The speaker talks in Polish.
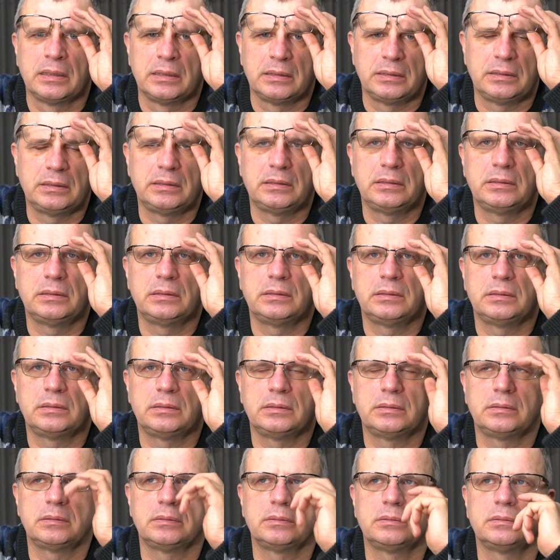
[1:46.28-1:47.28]
i
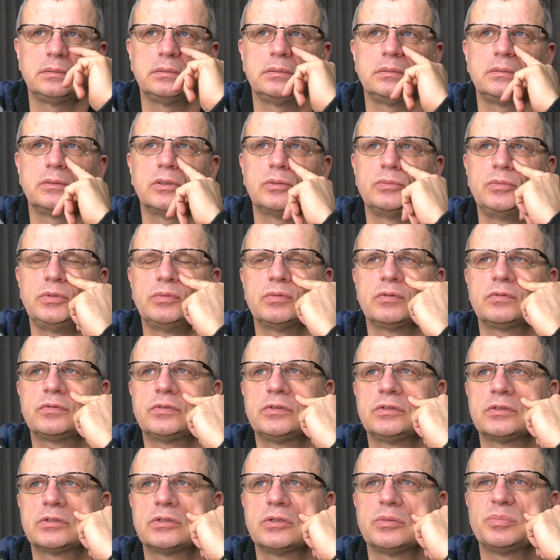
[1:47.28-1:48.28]
y, no mimo
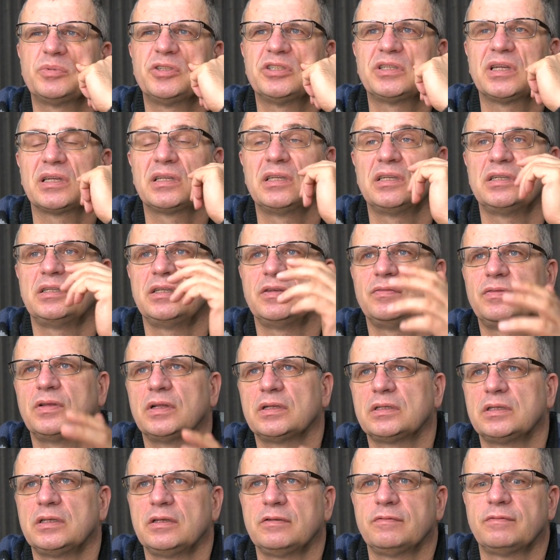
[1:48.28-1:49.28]
wszystko przy takich
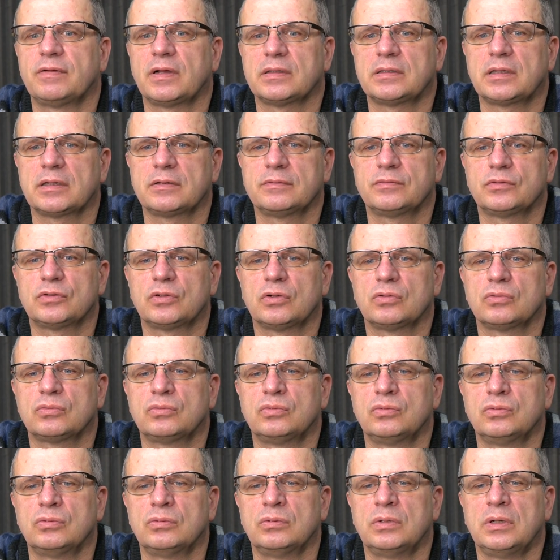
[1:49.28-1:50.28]
niewielkich wadach
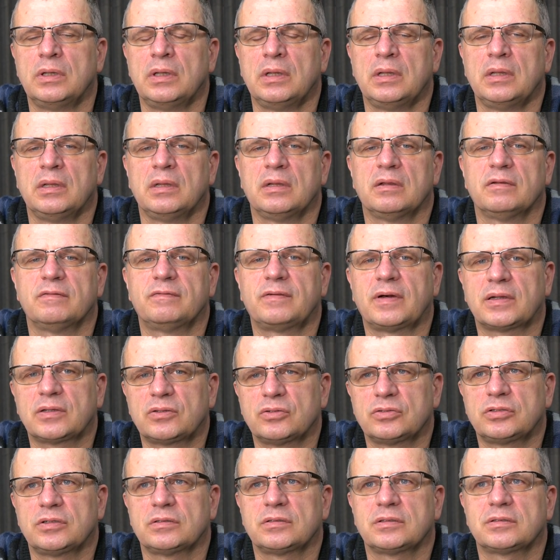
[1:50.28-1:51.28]
wzroku
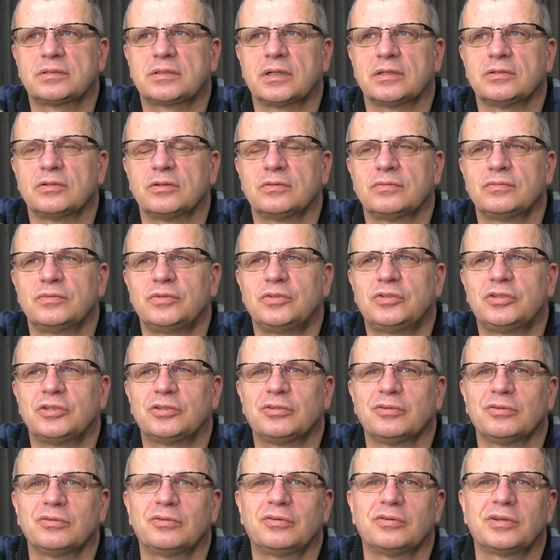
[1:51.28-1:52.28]
warto się zastanowić, czy
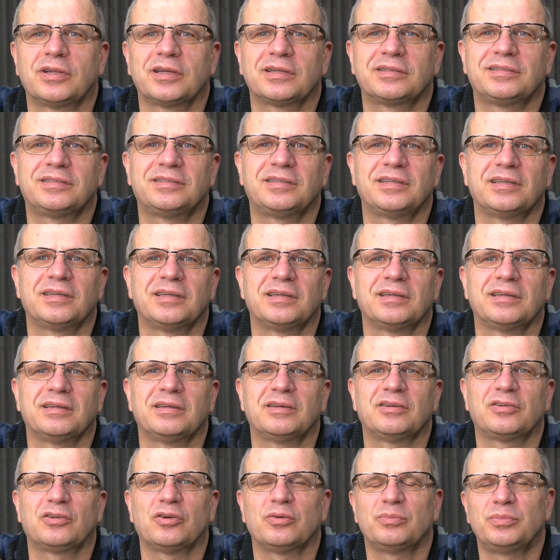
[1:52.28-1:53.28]
tą korekcję
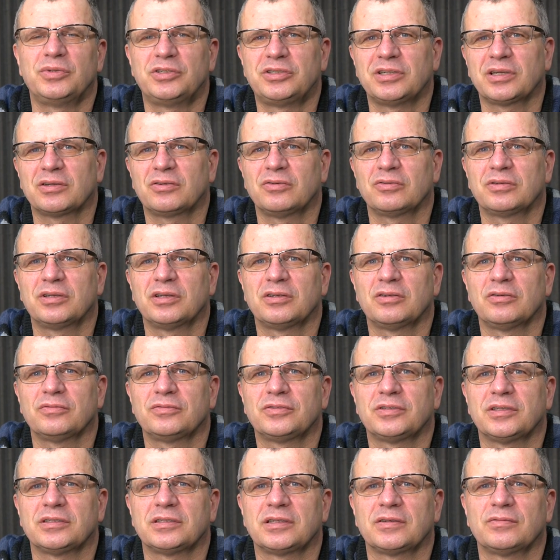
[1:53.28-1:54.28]
robić jako
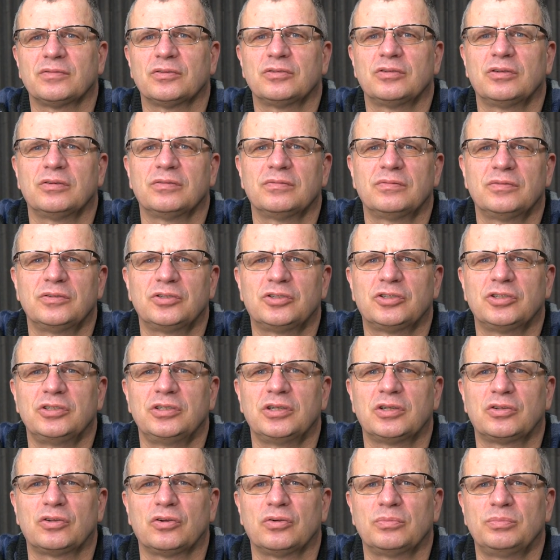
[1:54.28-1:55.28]
kierowca zawodowy, czy
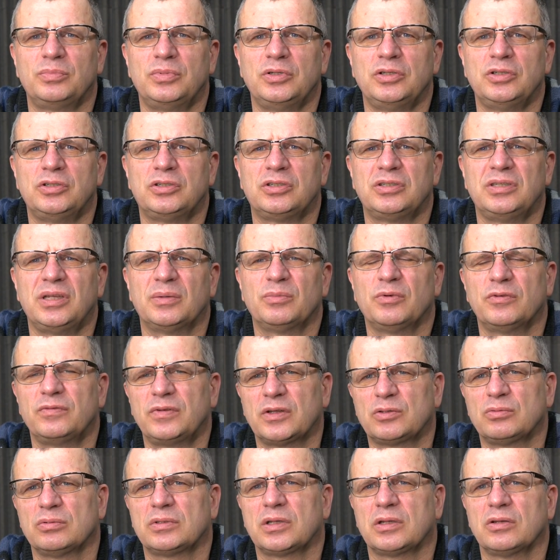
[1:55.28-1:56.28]
nie robić. Nie
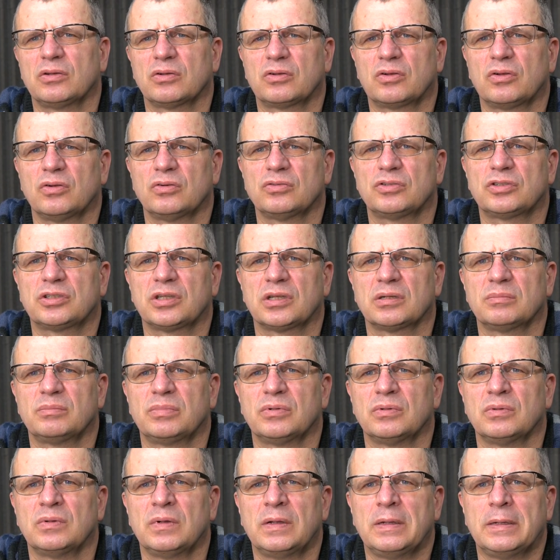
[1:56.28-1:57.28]
mówię tutaj o kosztach,
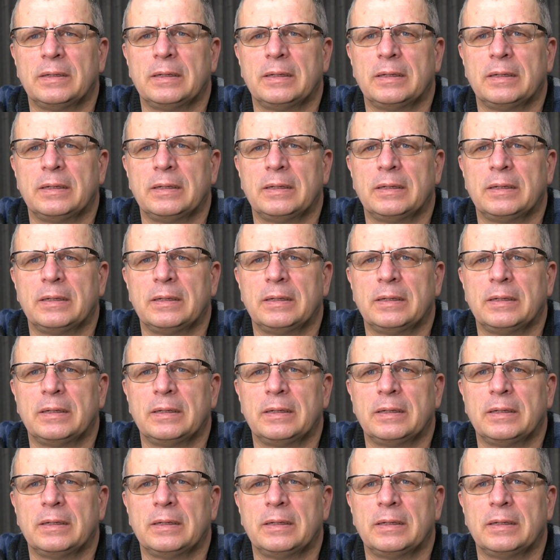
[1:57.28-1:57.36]
bo